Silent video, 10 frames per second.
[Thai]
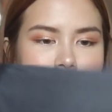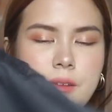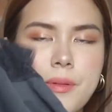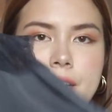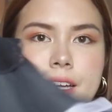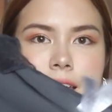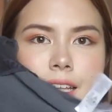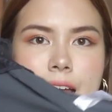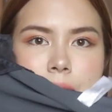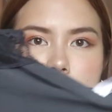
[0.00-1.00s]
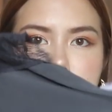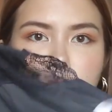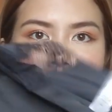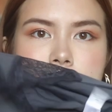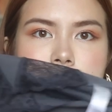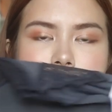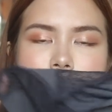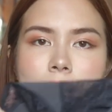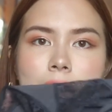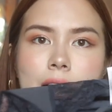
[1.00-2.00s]
ก็เป็นกางเกงในแบบปกติ
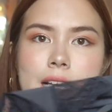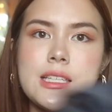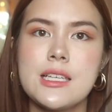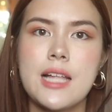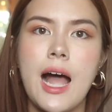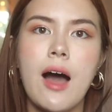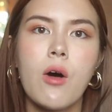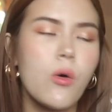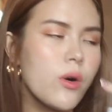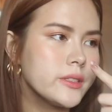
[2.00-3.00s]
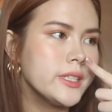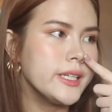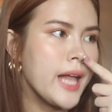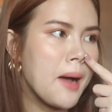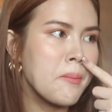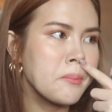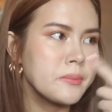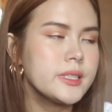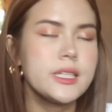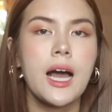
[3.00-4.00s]
นะคะสีเทาสี
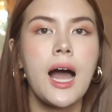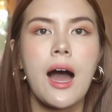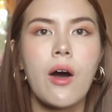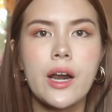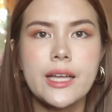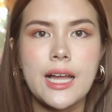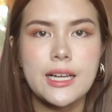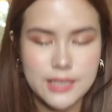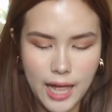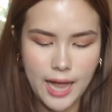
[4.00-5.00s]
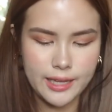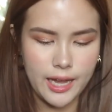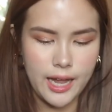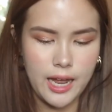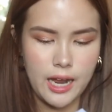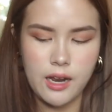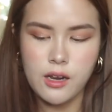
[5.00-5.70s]
ดำสีขาวอะไรต่างๆนะคะ